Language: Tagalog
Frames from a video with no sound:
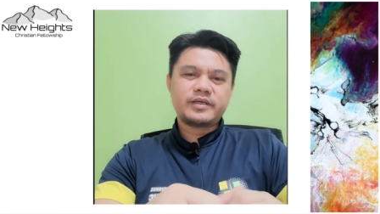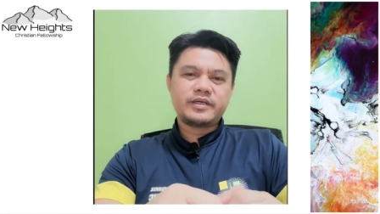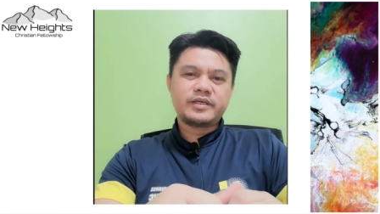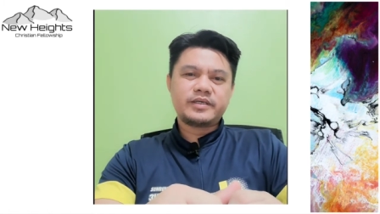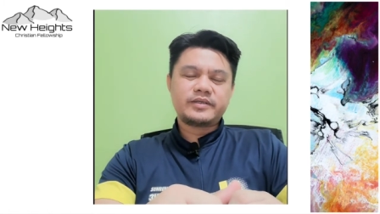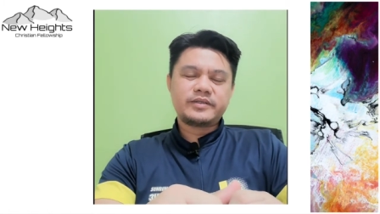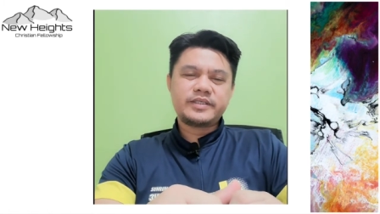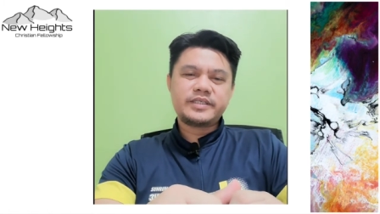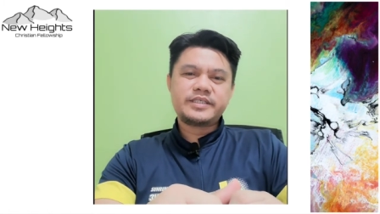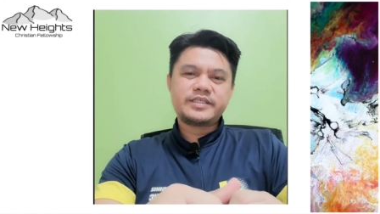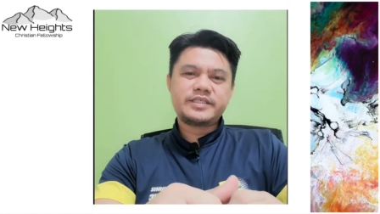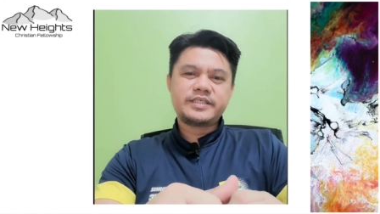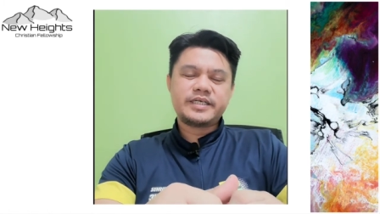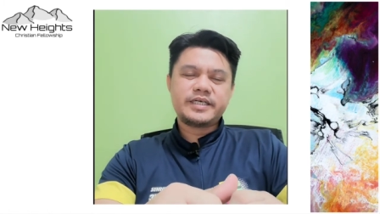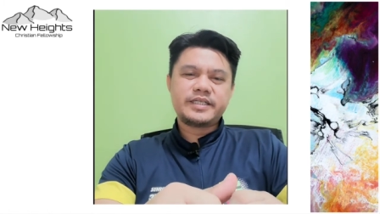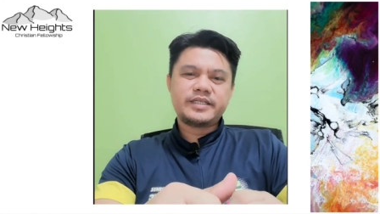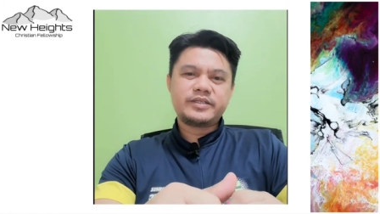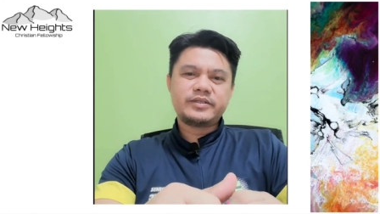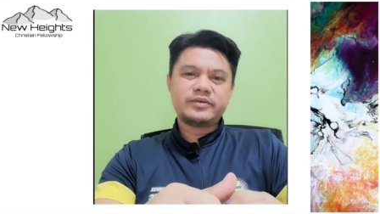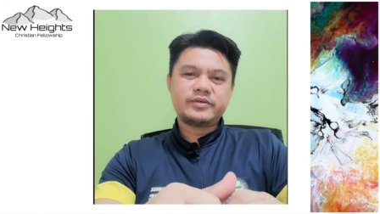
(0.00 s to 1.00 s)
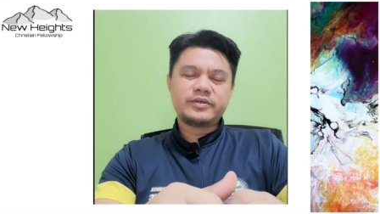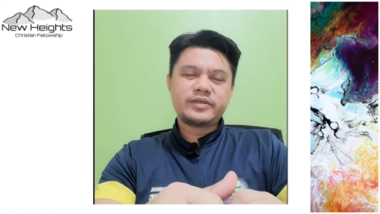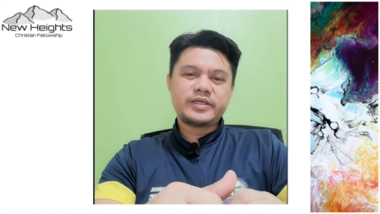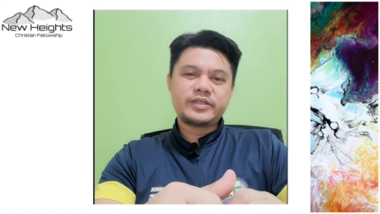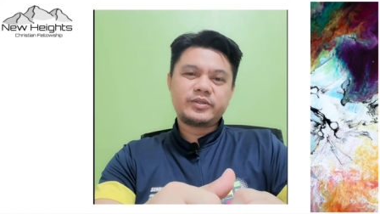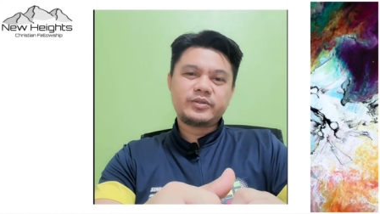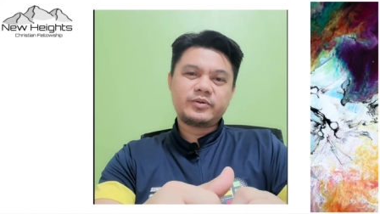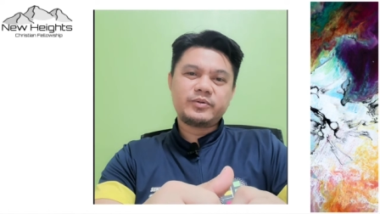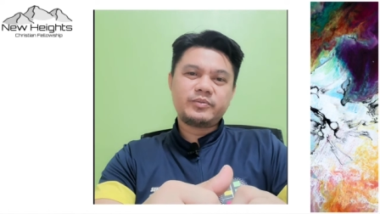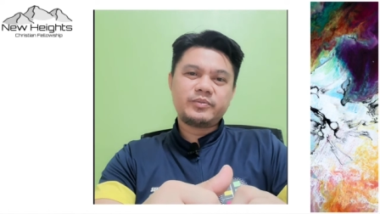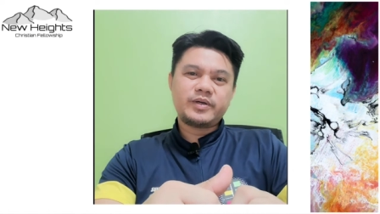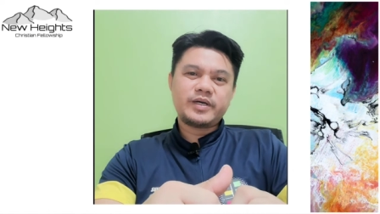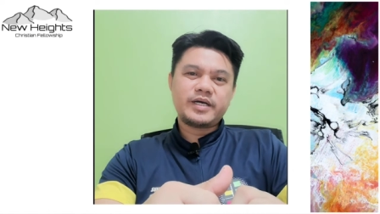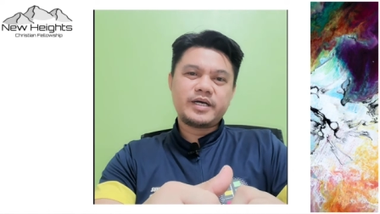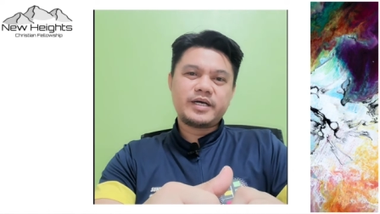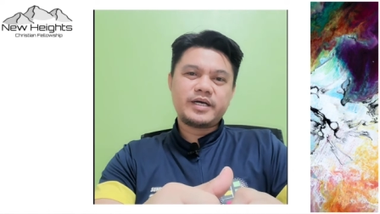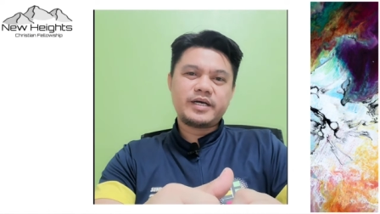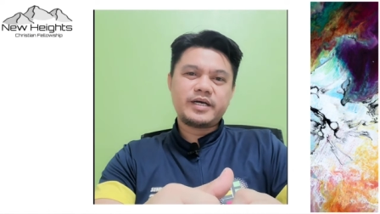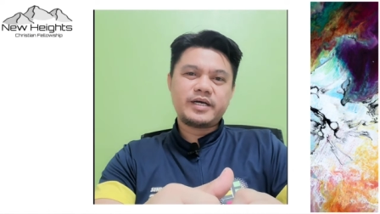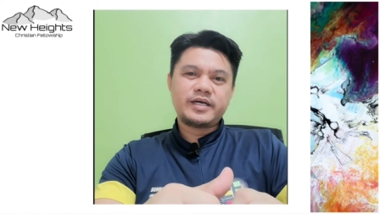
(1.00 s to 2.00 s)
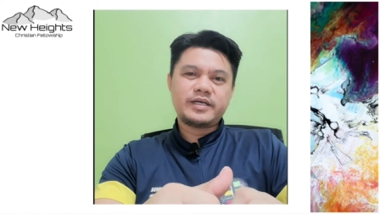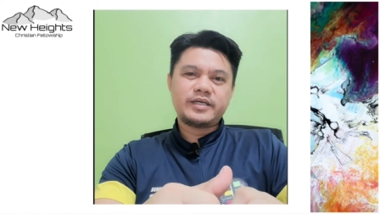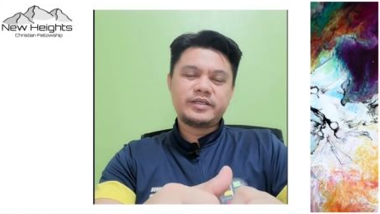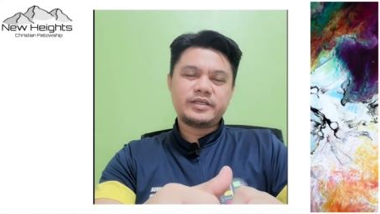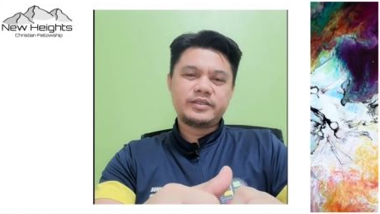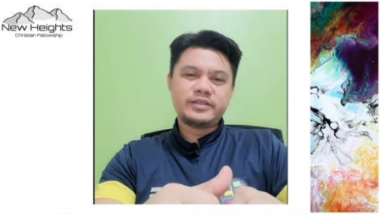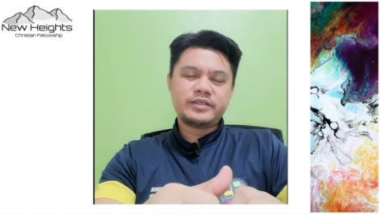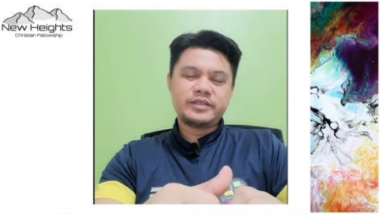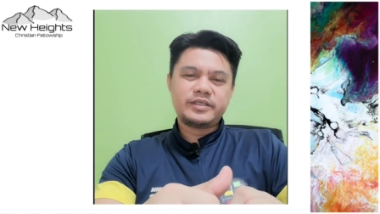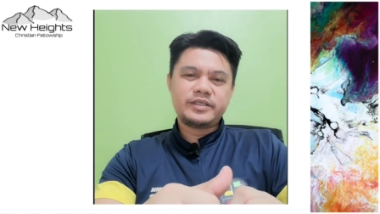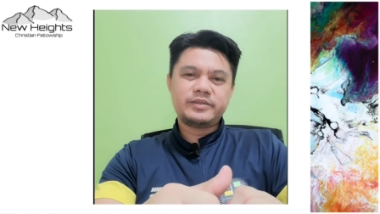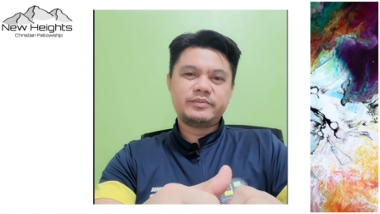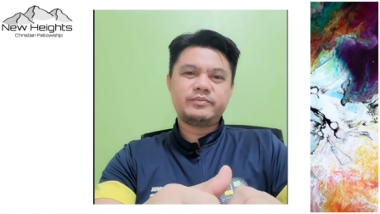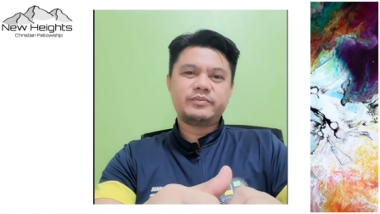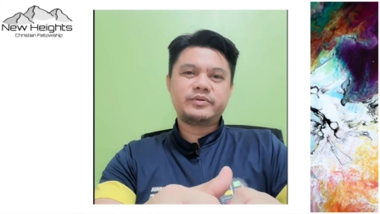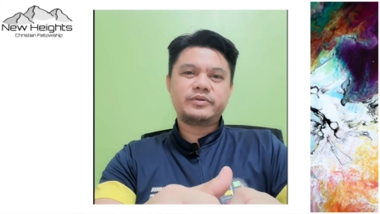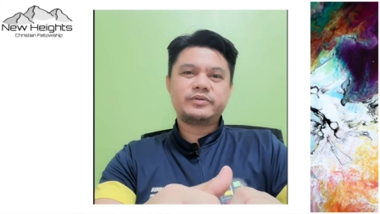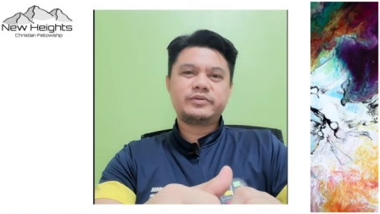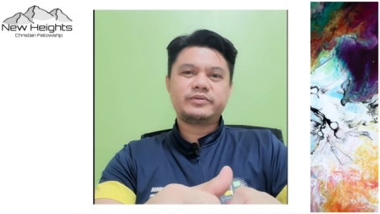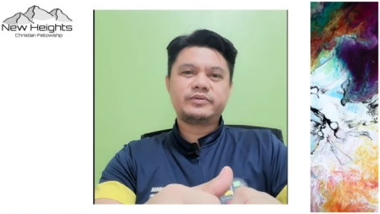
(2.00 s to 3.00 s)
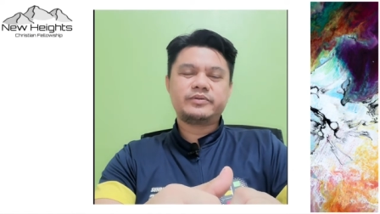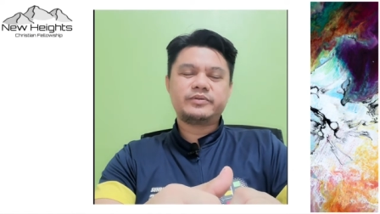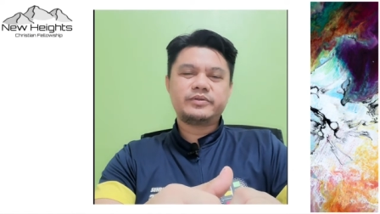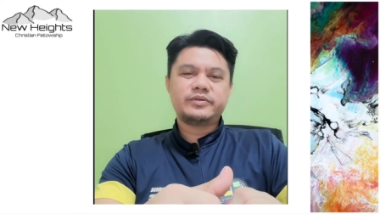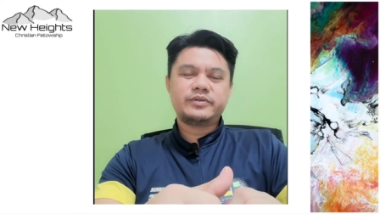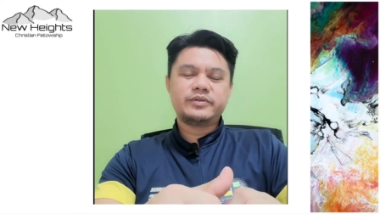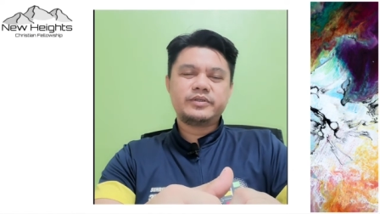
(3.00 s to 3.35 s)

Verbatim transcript: uh, Christian o katong mga Hebrew.